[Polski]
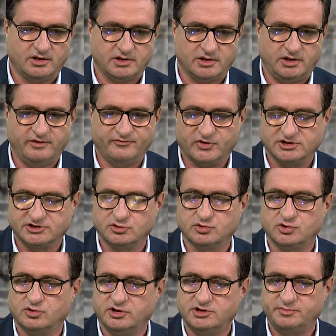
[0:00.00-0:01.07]
y,
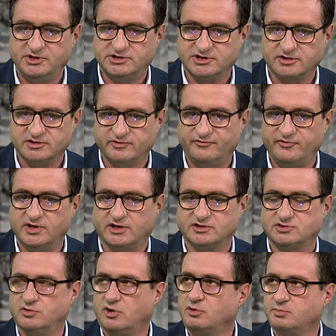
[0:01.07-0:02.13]
infrastruktury, ministerstwem
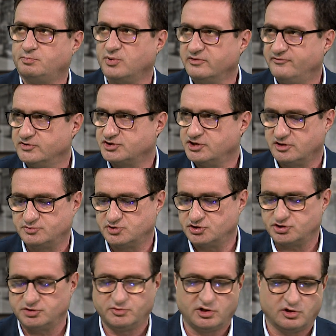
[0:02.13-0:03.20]
finansów o podwyżkach w
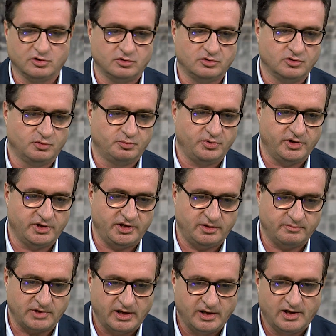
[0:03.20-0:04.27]
przyszłym roku. Kupuję
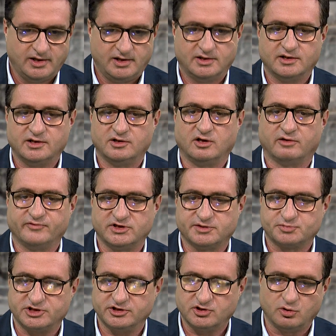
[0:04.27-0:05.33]
im nowy
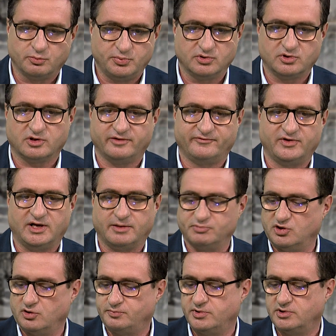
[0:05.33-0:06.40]
sprzęt komputerowy,
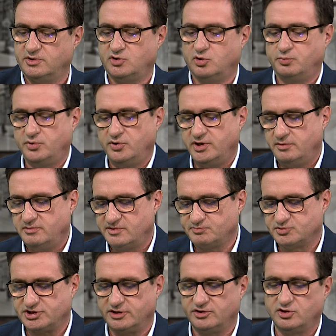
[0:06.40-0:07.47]
laptopy, kupuję im
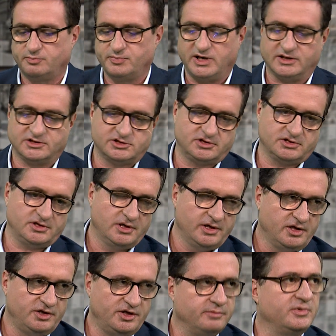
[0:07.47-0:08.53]
sprzęt do pracy.
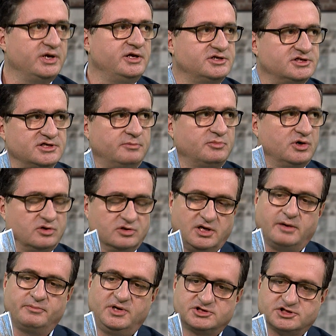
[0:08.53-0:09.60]
Nie mylić
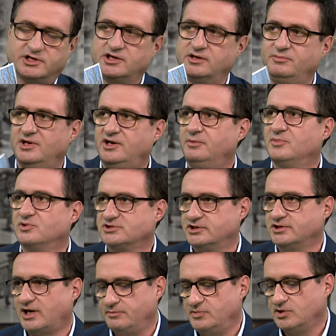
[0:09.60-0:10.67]
samochodami, czarnymi
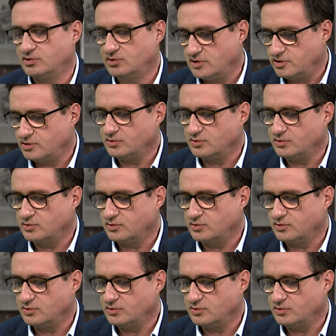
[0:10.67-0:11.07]
limuzynami, o który